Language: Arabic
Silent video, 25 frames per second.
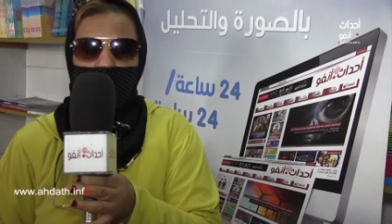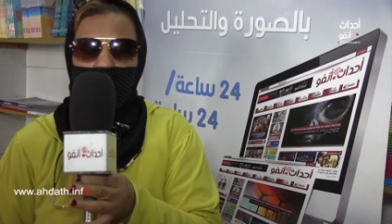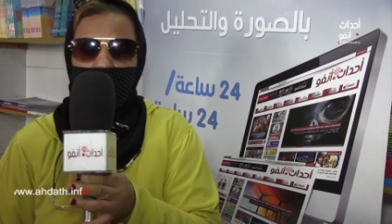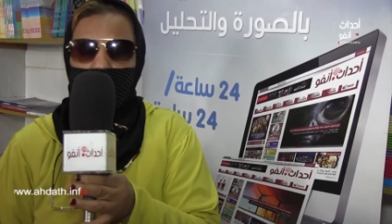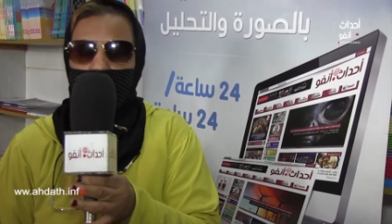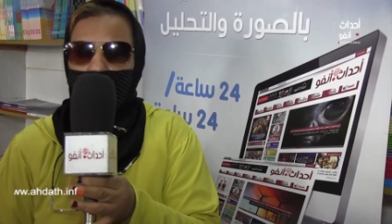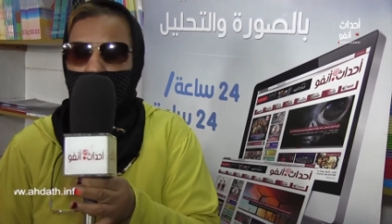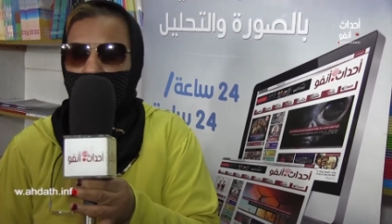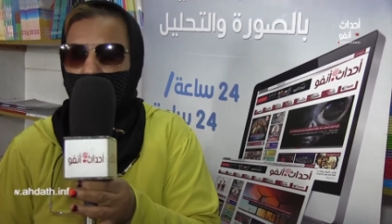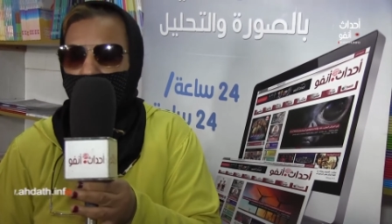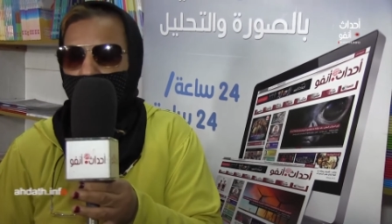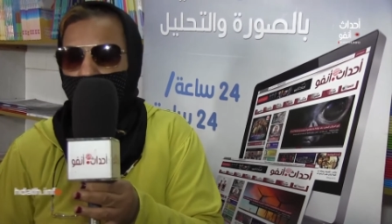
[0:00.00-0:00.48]

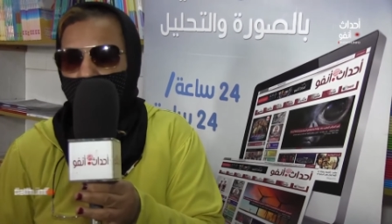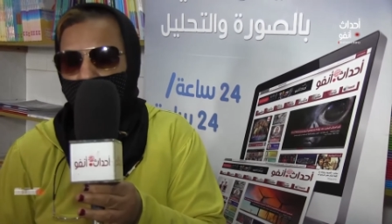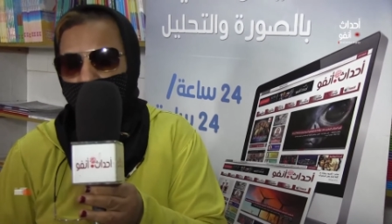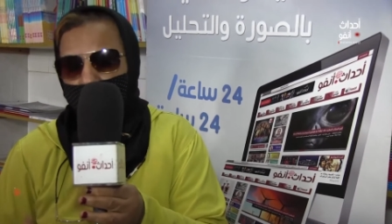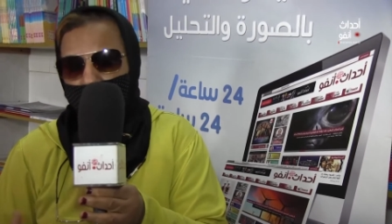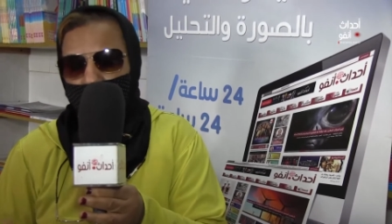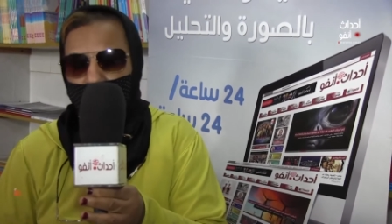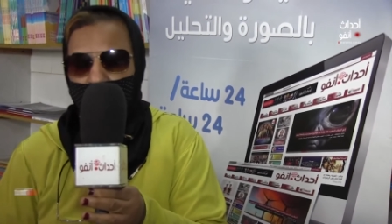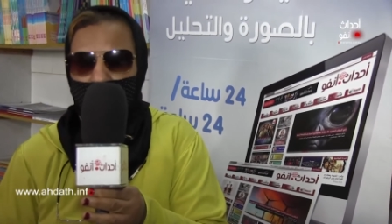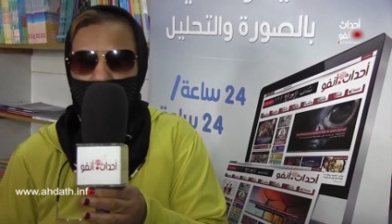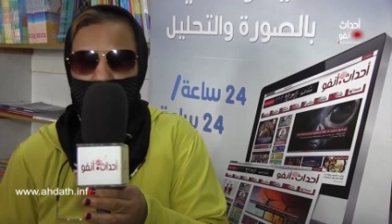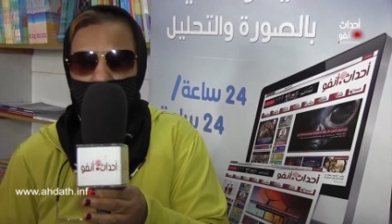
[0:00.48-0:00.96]
آه،
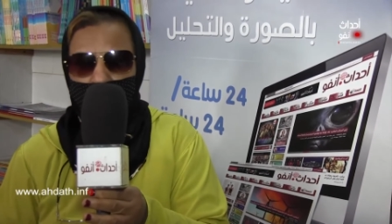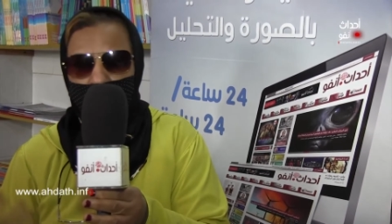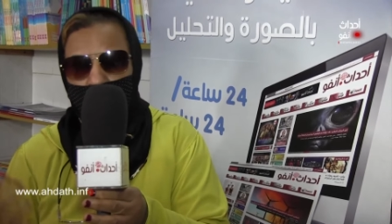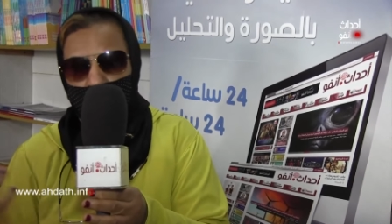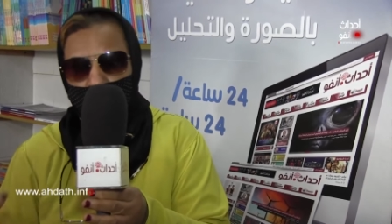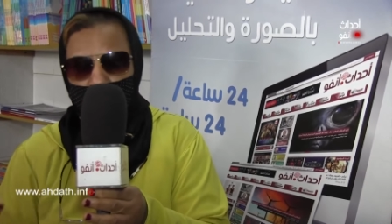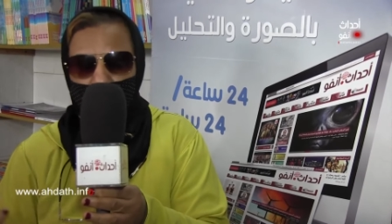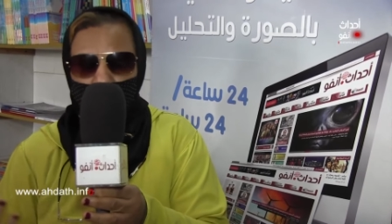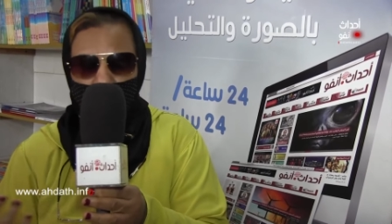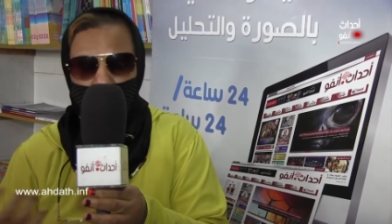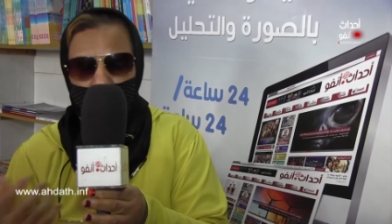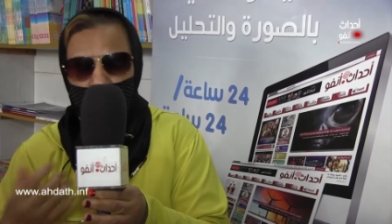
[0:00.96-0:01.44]
الحد
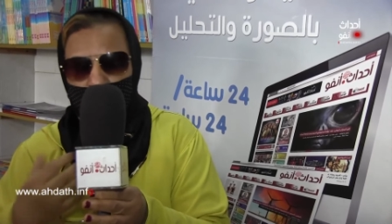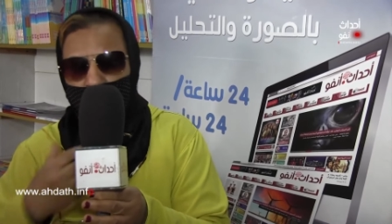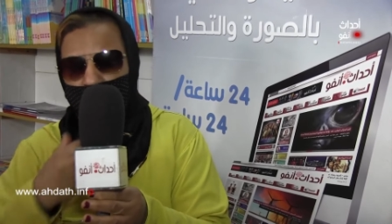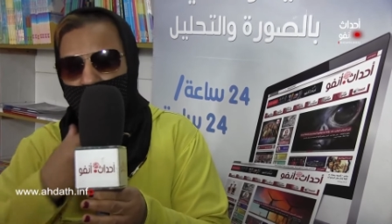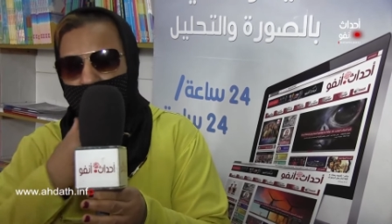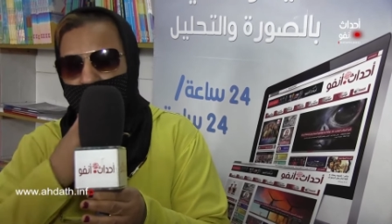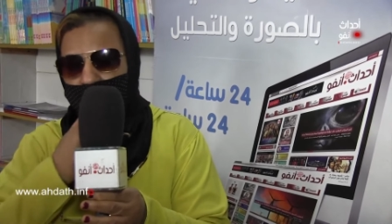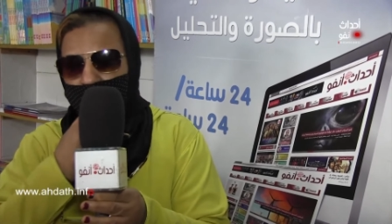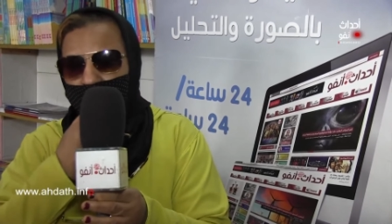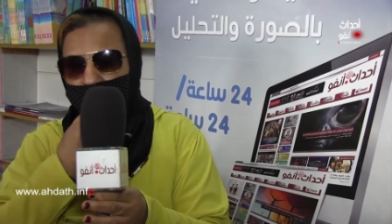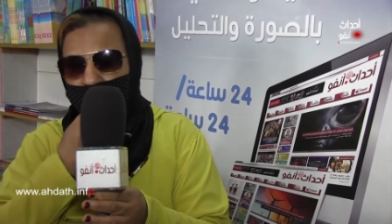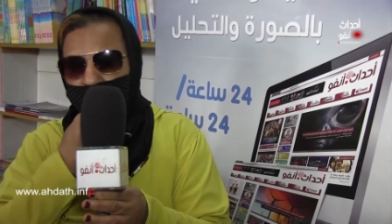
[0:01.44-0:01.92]
عطله
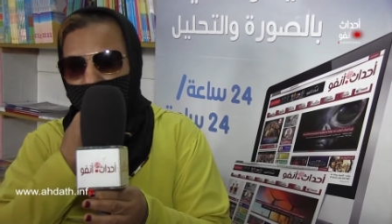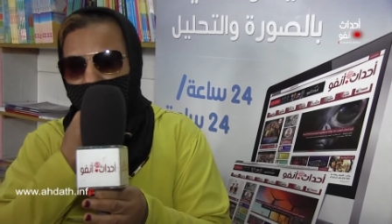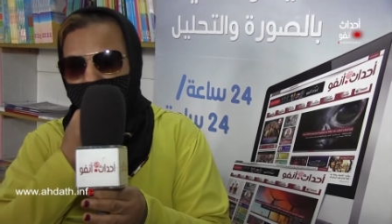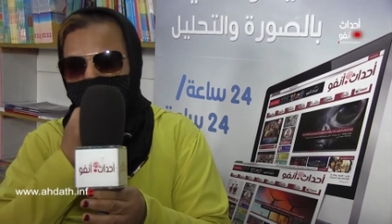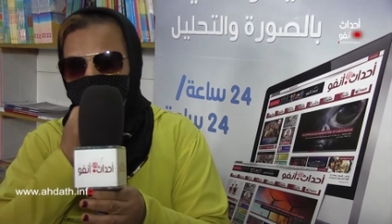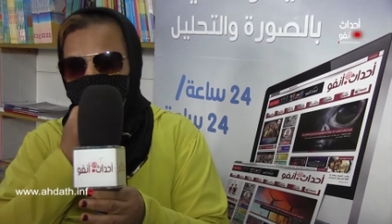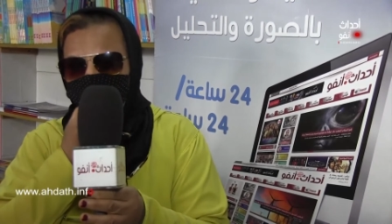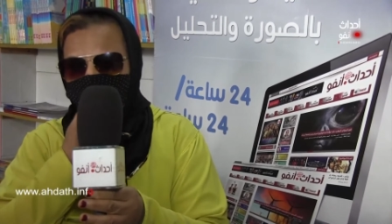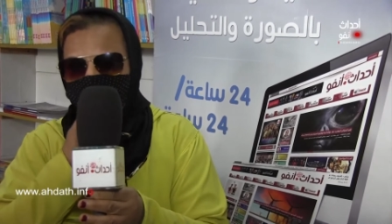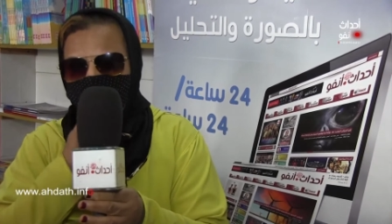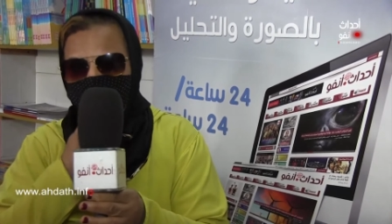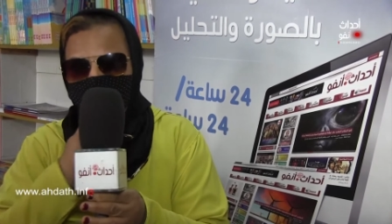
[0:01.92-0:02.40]
يعني
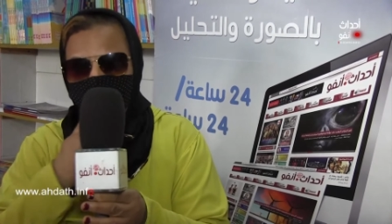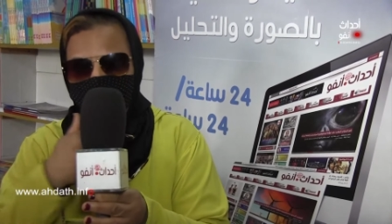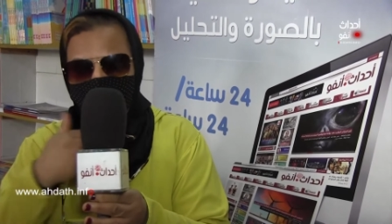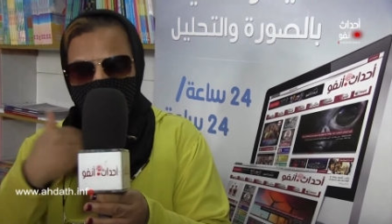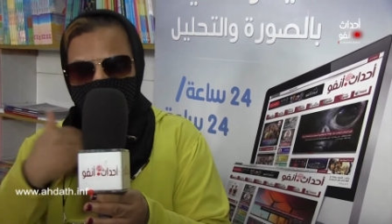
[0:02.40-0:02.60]
24